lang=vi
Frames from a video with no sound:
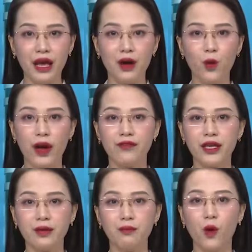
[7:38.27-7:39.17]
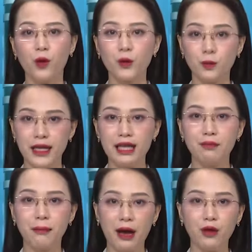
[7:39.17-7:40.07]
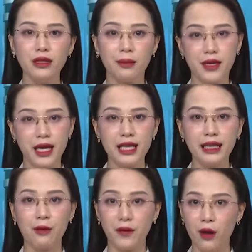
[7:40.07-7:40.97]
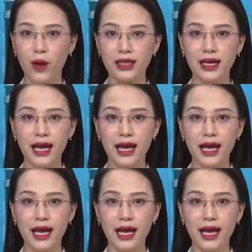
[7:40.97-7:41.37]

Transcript: Qua việc bổ sung sách, báo, tạp chí theo kế hoạch,